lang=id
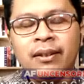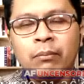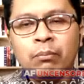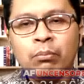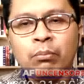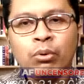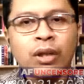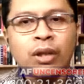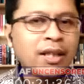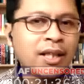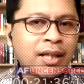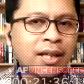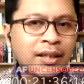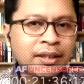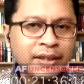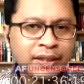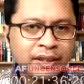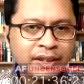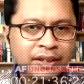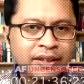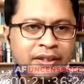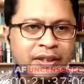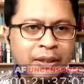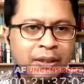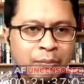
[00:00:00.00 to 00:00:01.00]
bukan hanya
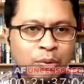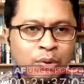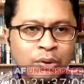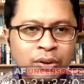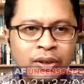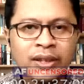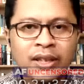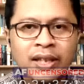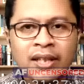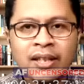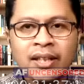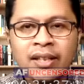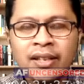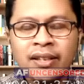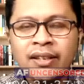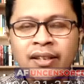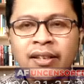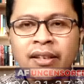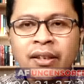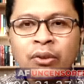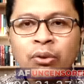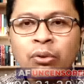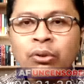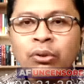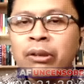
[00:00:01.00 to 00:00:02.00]
di Timur Tengah
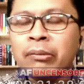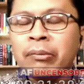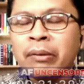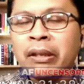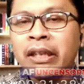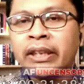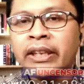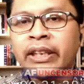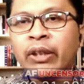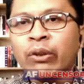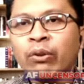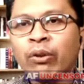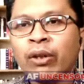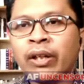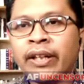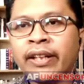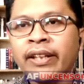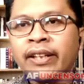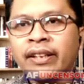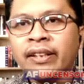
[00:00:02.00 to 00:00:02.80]
itu dimiliki oleh